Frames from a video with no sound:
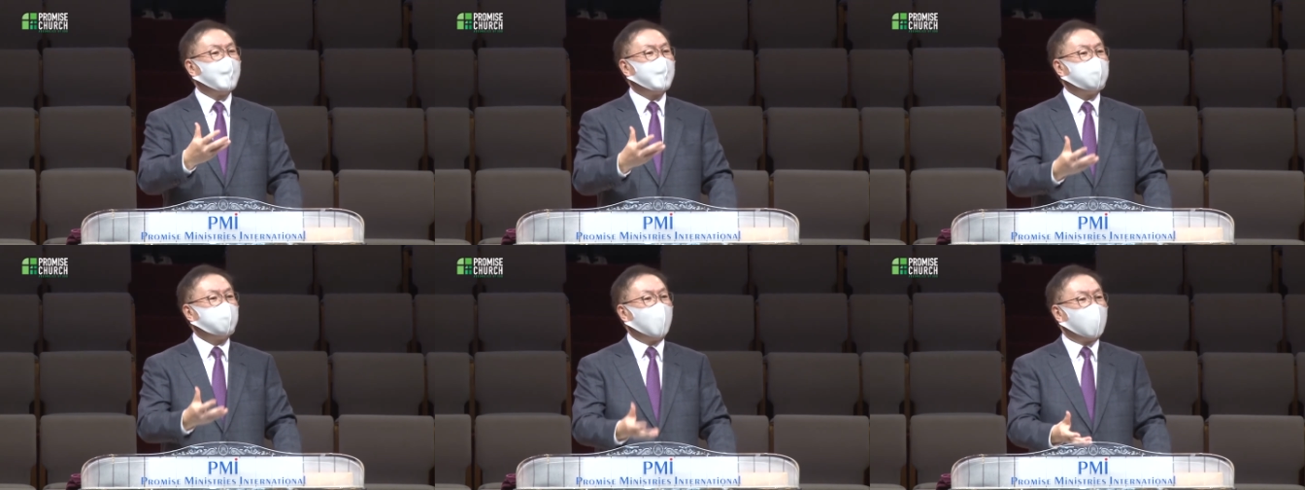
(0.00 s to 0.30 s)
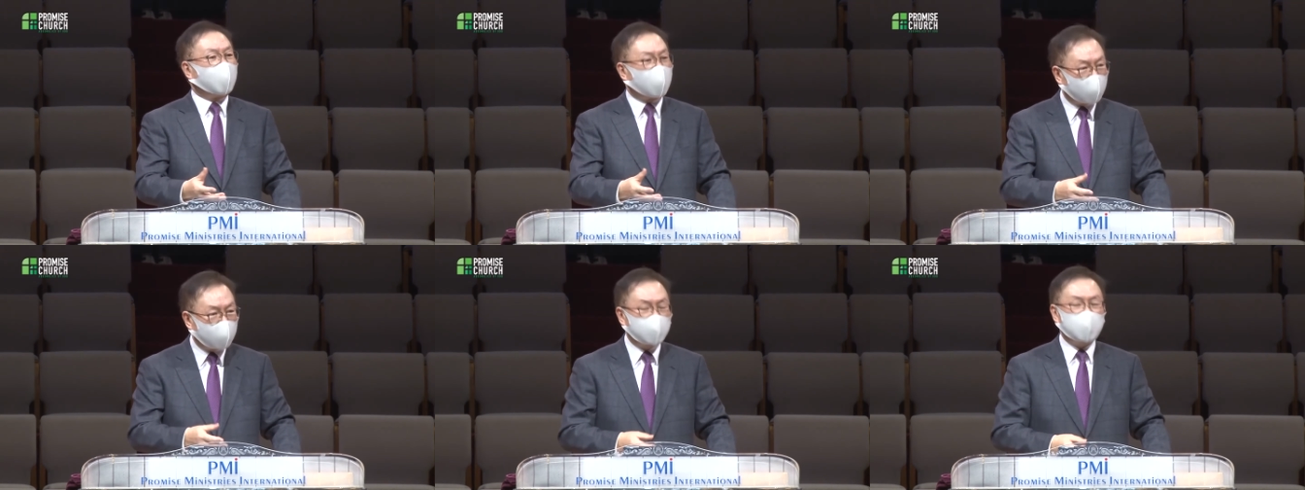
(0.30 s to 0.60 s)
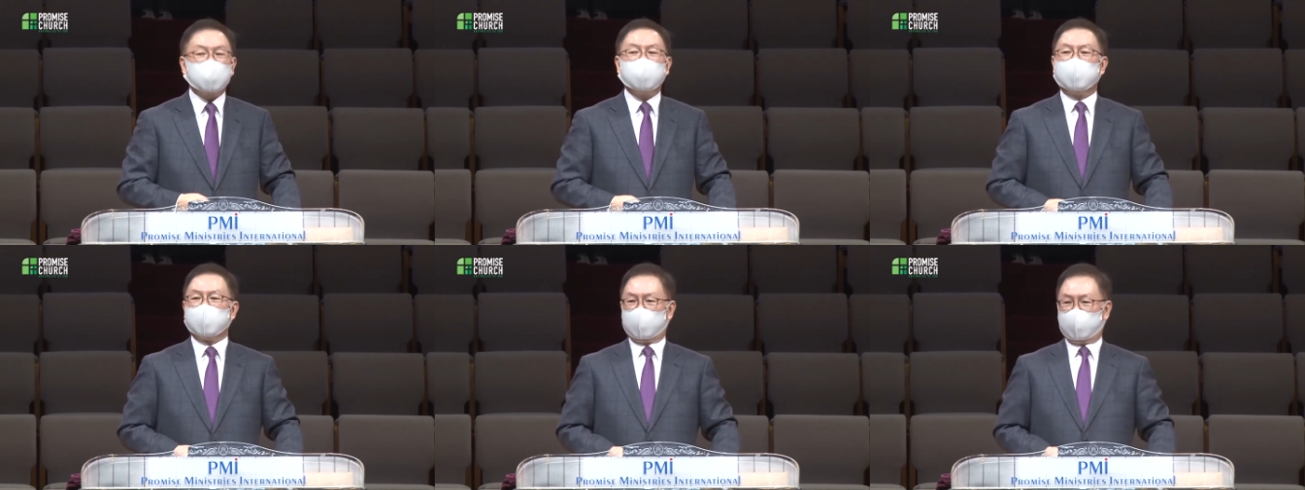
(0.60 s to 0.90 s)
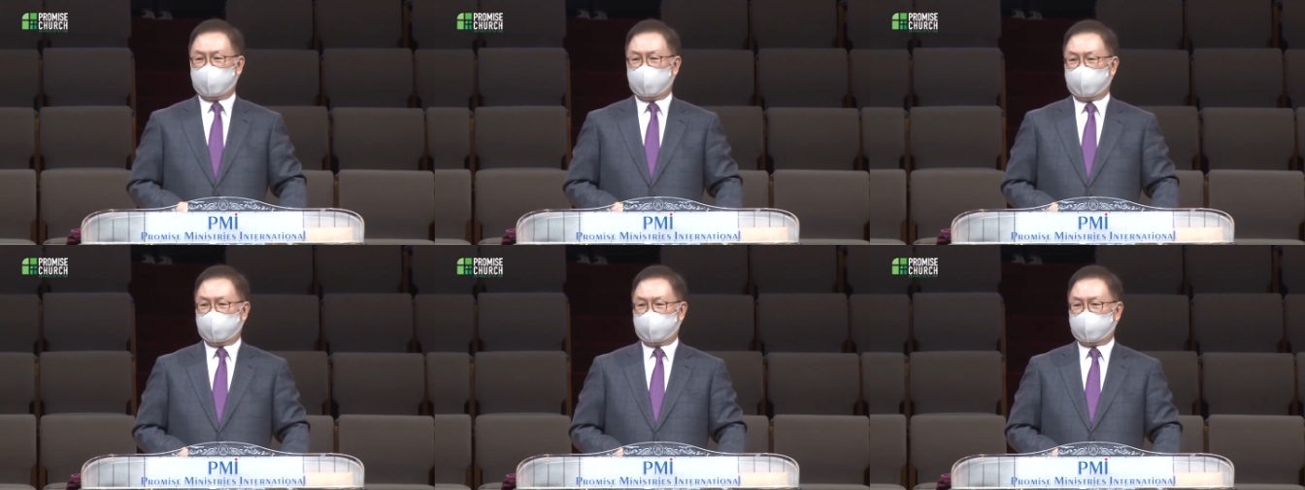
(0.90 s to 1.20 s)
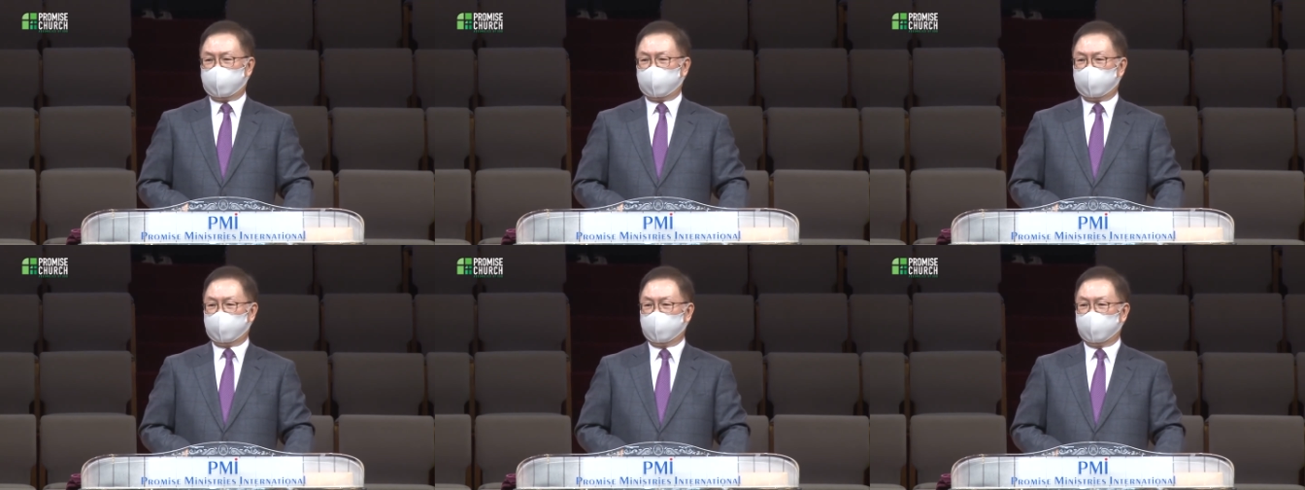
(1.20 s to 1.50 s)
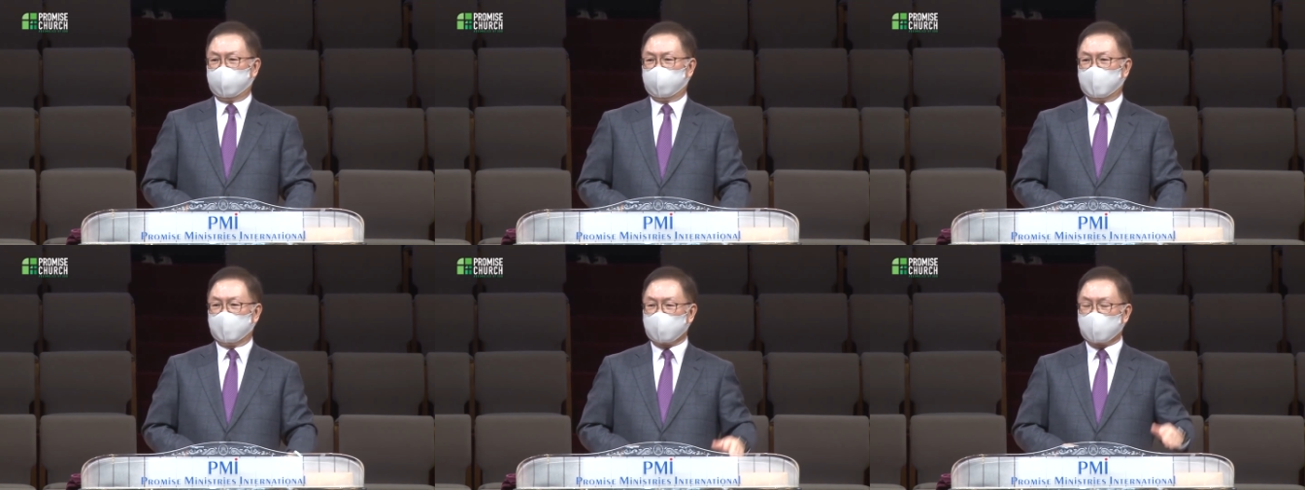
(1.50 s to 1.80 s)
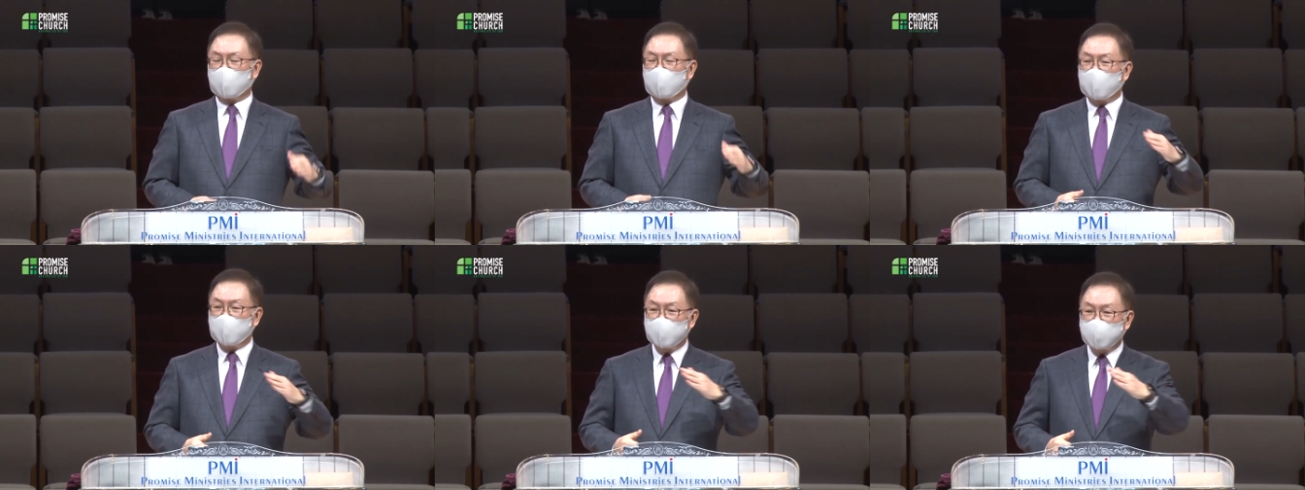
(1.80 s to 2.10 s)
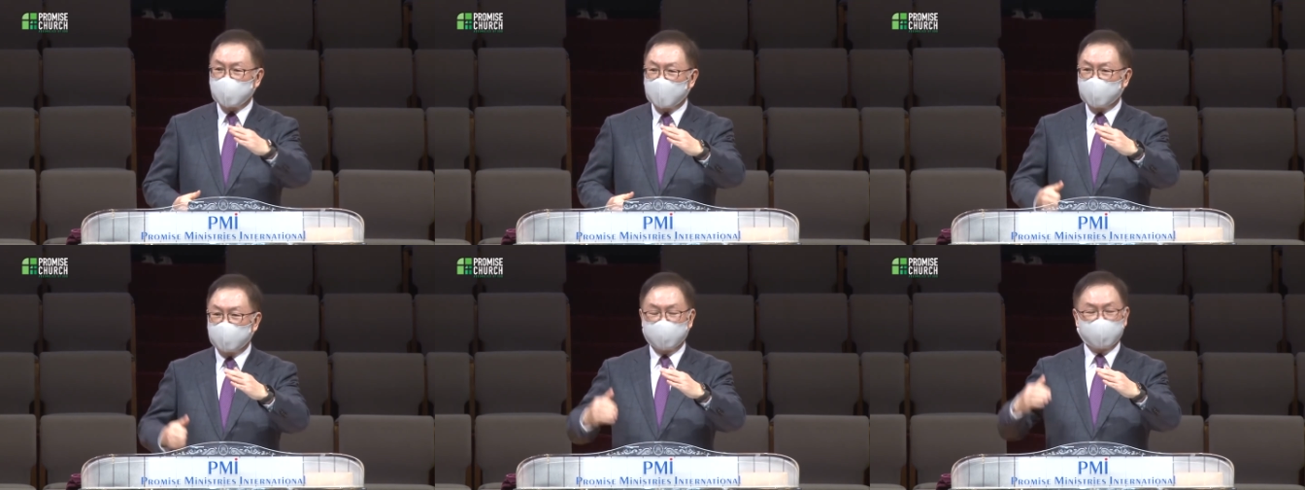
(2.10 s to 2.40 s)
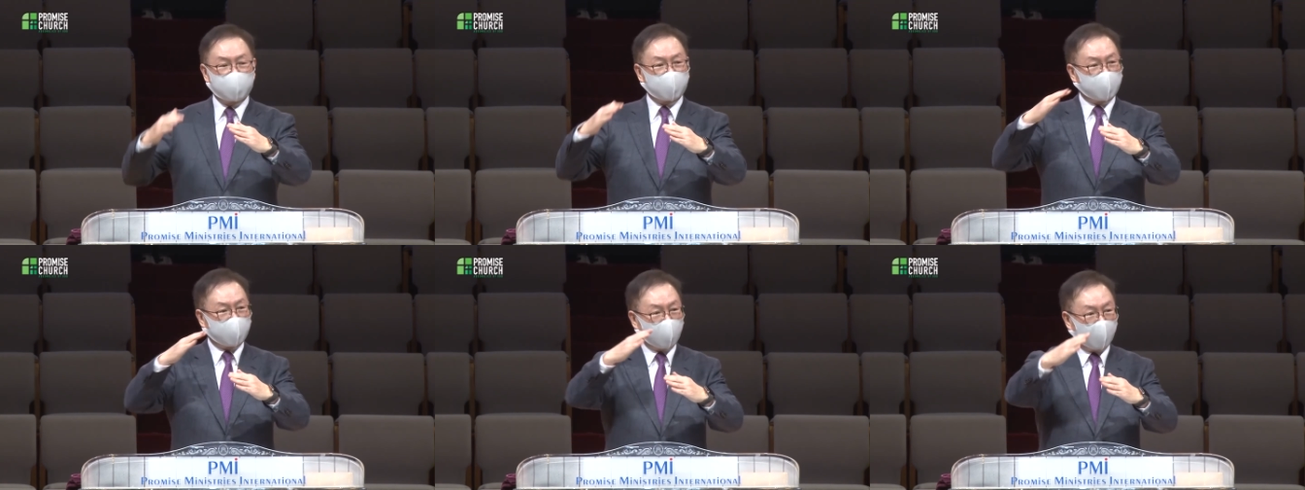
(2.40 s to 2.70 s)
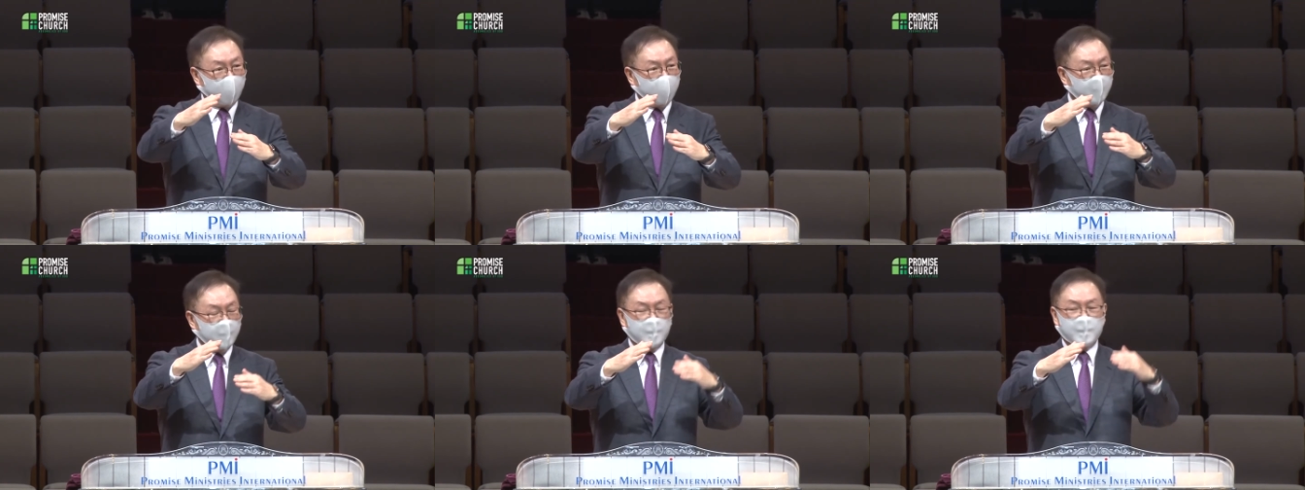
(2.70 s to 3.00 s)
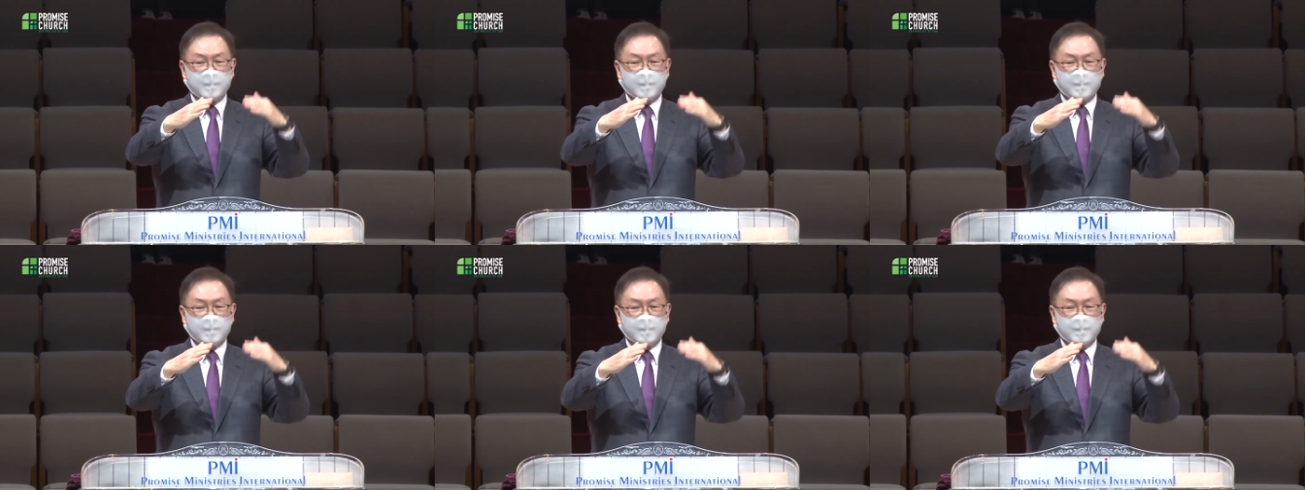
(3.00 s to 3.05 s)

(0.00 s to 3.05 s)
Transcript: 말할 차례. 서로 이제 이렇게